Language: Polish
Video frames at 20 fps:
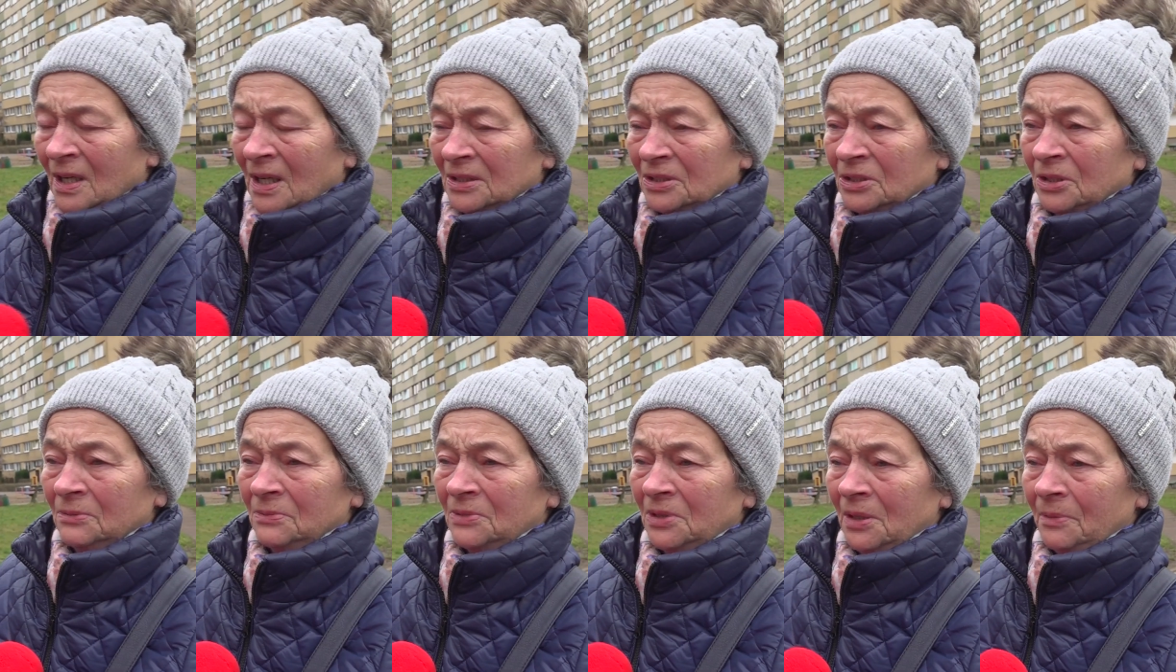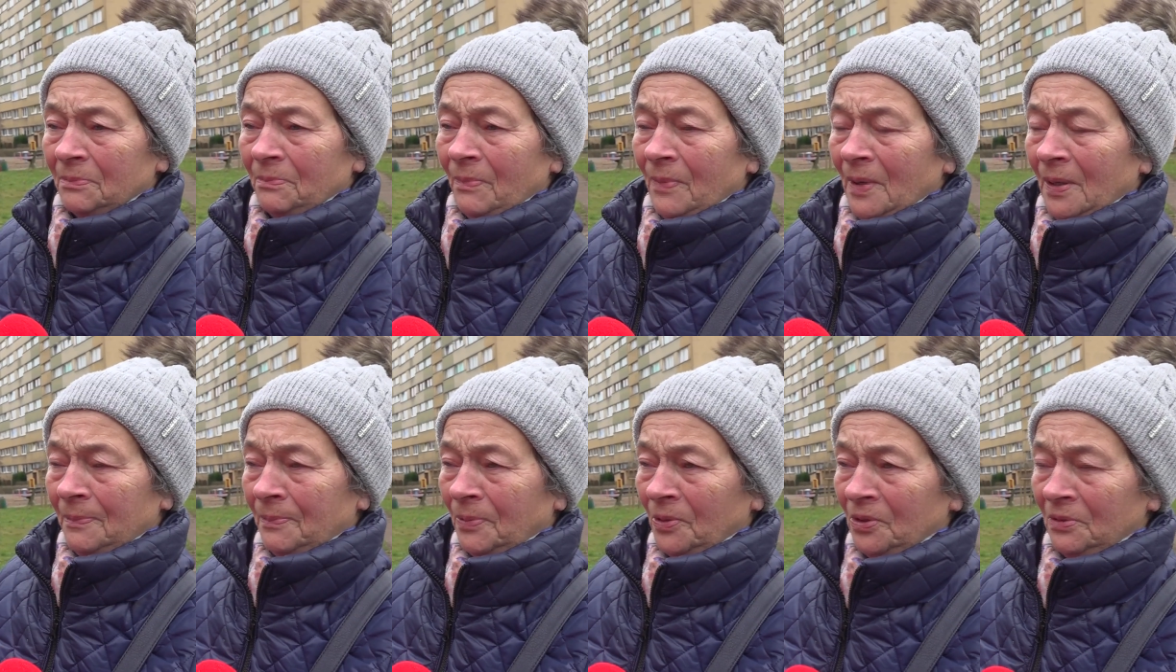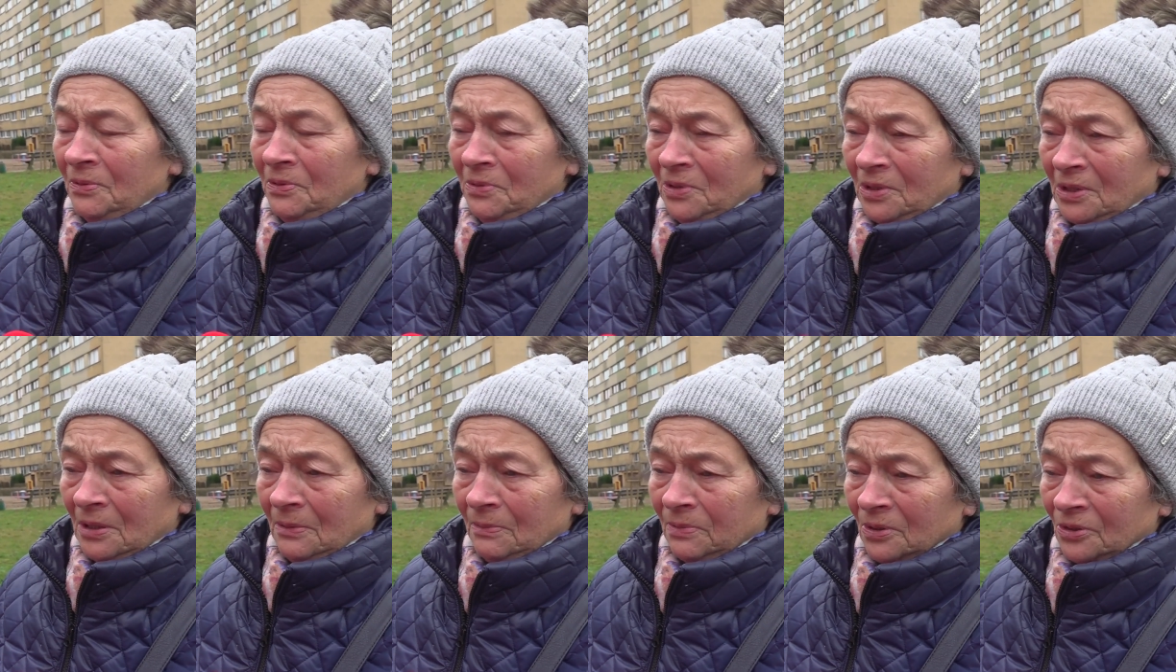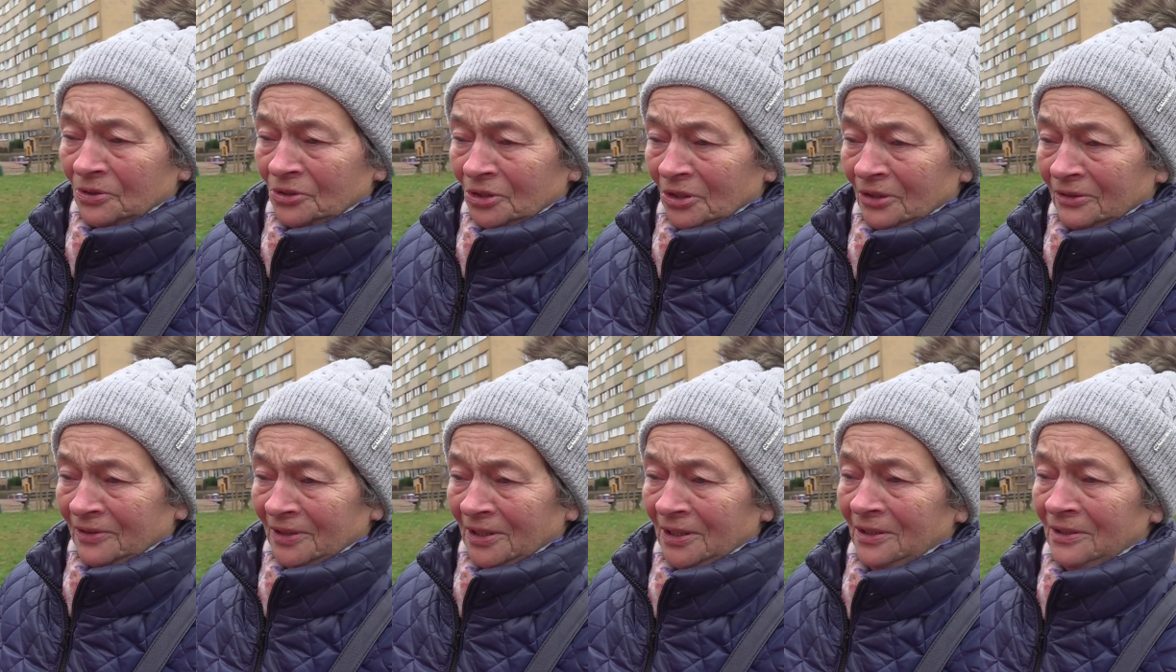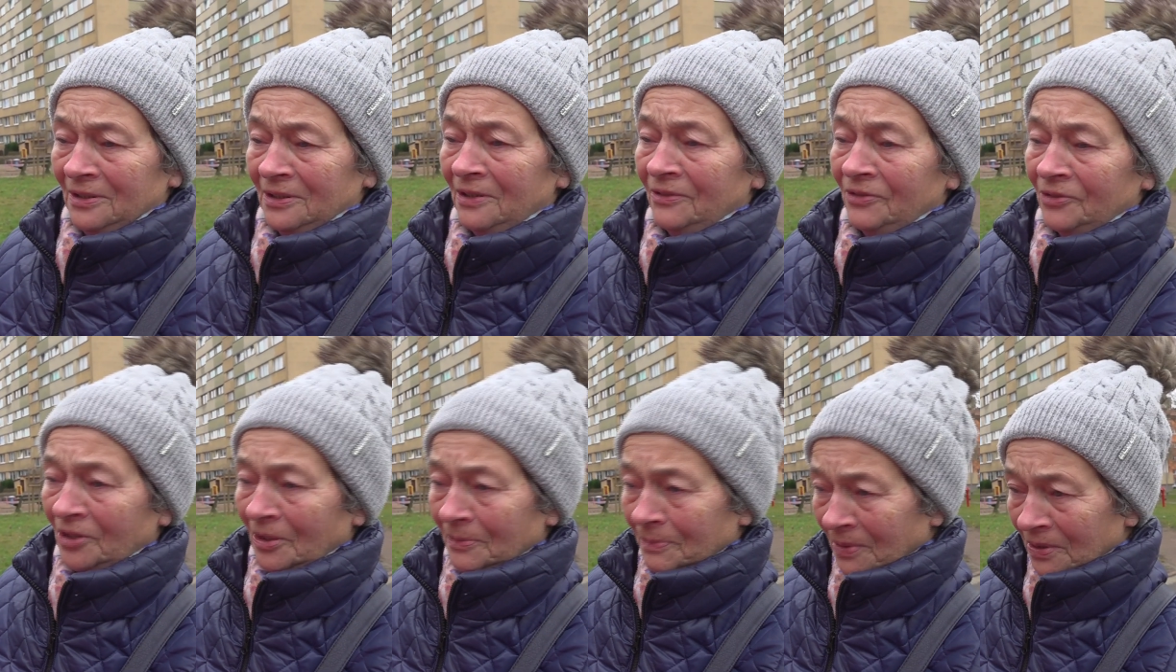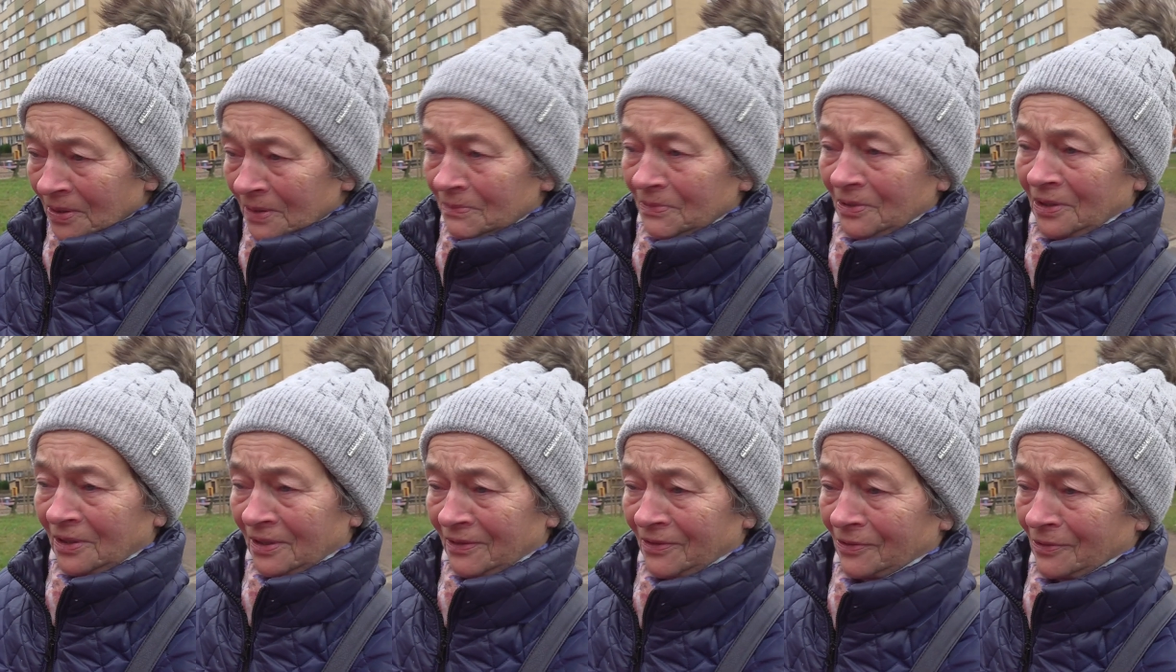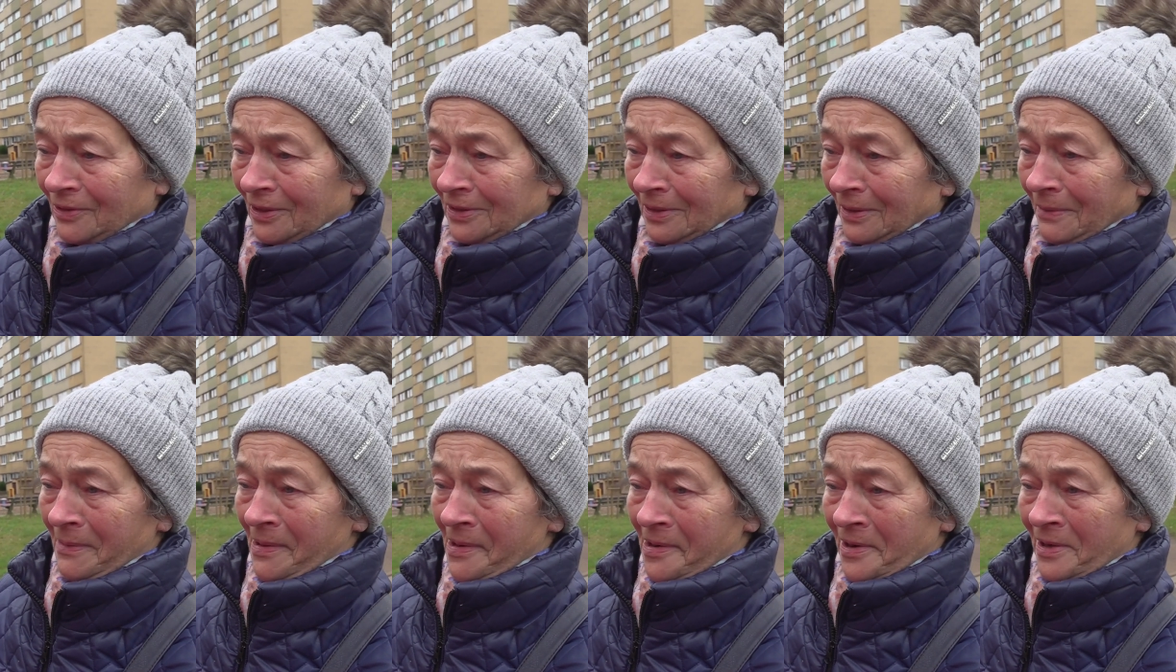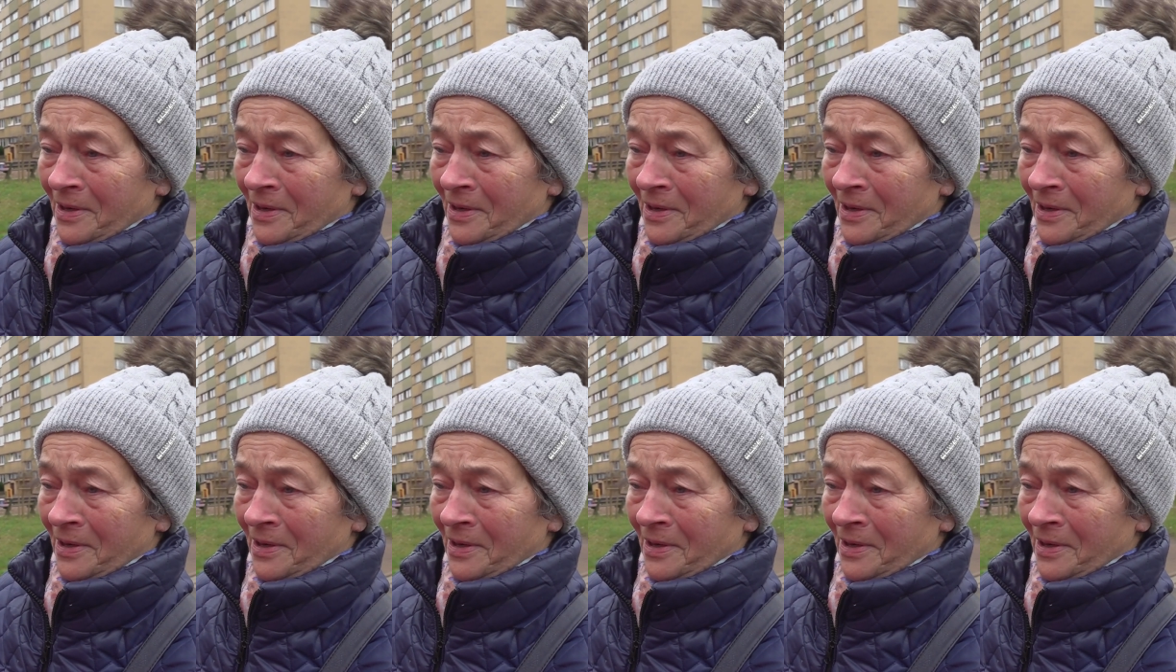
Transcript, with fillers: A są te e, pojemniki brązowe i w te pojemniki wkładam.